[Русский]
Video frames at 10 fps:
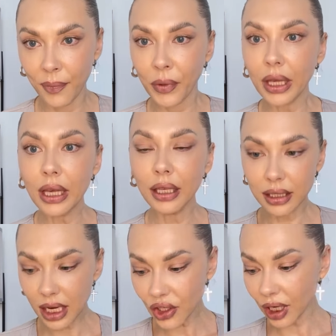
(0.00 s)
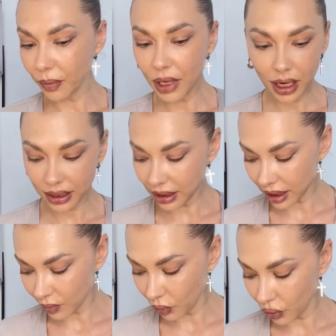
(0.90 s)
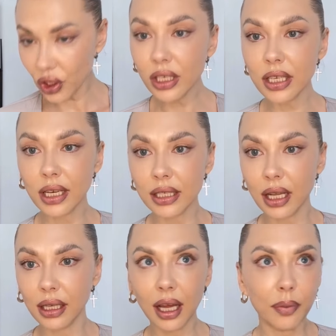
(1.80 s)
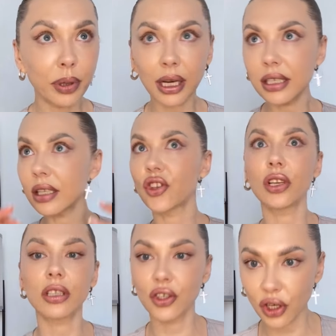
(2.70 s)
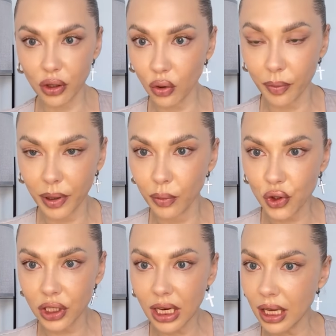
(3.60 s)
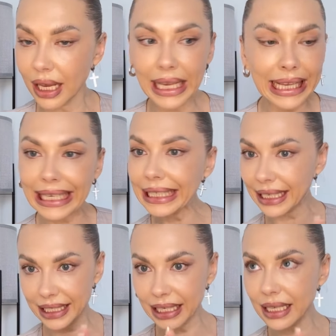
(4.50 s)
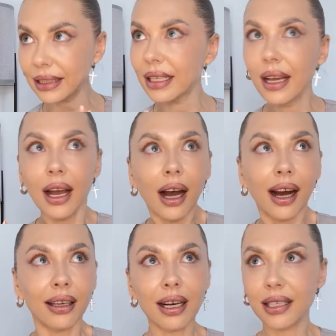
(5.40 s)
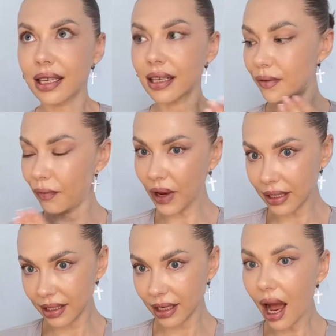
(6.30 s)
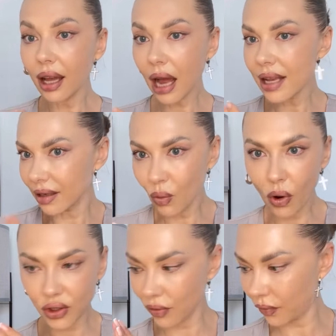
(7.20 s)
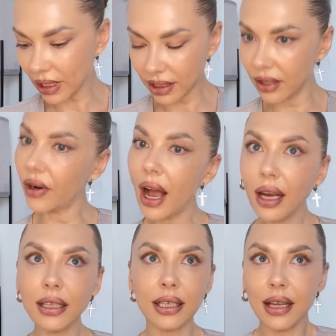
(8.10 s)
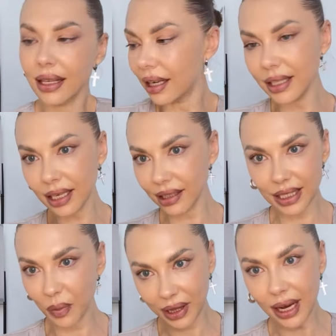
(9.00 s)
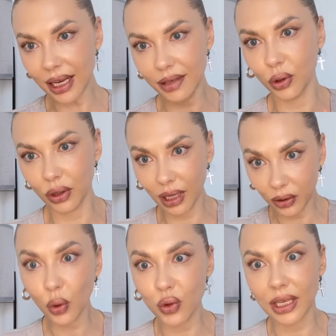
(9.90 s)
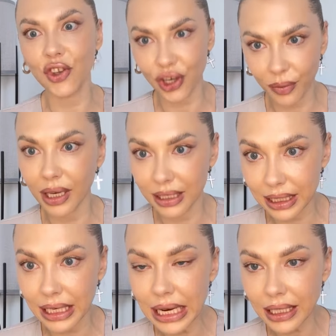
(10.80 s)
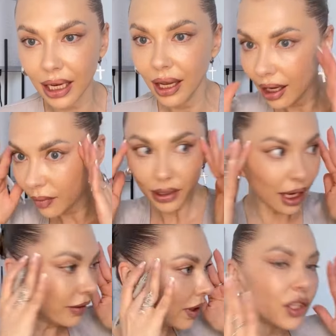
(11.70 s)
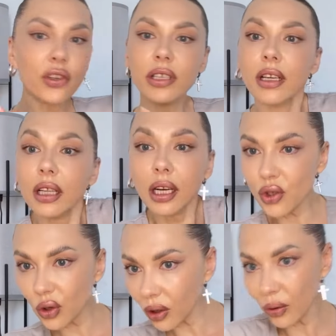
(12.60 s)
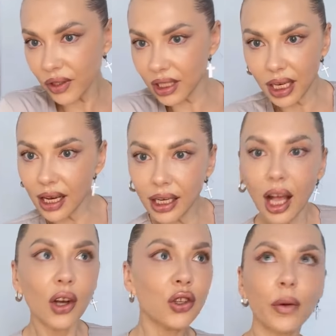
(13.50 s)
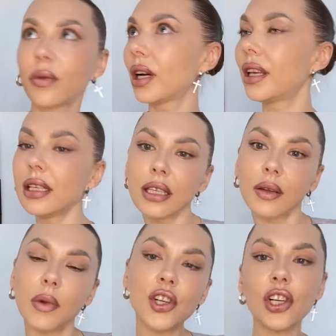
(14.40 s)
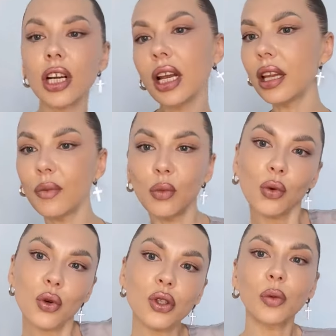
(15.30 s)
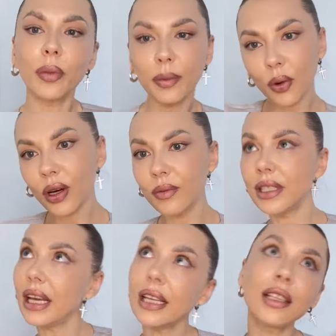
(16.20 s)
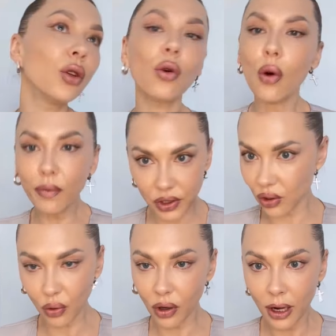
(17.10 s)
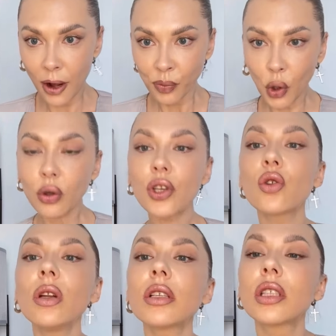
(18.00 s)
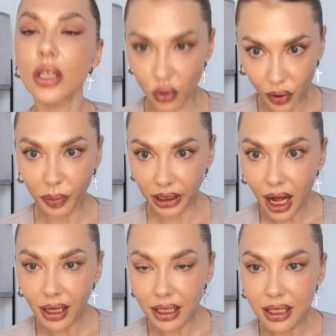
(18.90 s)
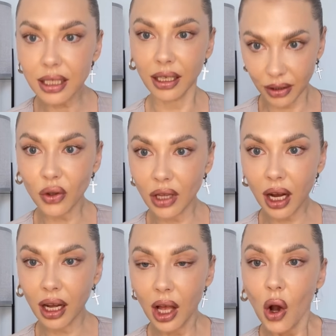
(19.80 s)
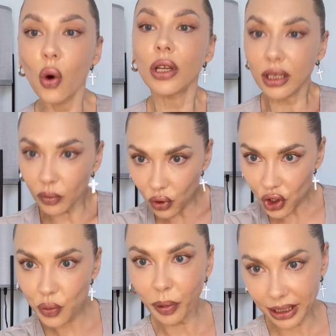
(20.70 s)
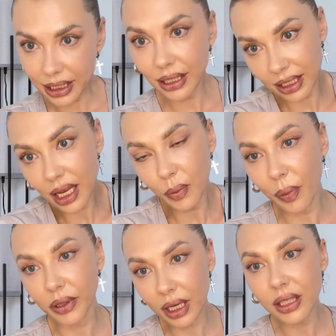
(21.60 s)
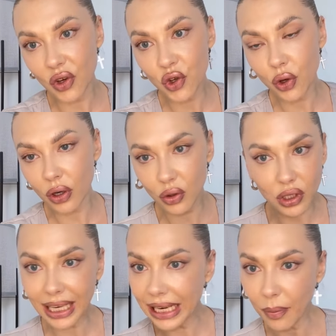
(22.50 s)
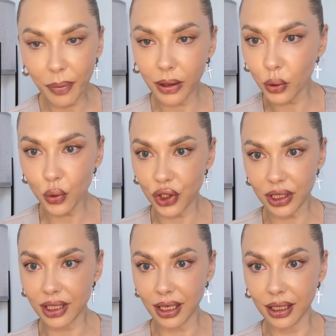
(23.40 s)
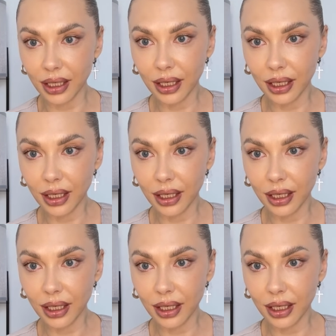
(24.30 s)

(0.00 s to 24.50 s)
И ты знаешь, как мне один раз мой учитель сказал, когда я проходила через очередное пробуждение, я не хотела, а, как сказать, face, I didn't want to face the reality, да, не хотела смотреть вот на то, зачем я здесь. Я отворачивалась и говорила, я хочу, как у всех, чтобы вот так ездить на машине, муж чтобы по бокам, дети, дом, все. Он говорит, Джулия, ты уже пыталась? Я говорю, да. Он говорит, ты можешь пойти назад, попытаться еще раз, у тебя не получится.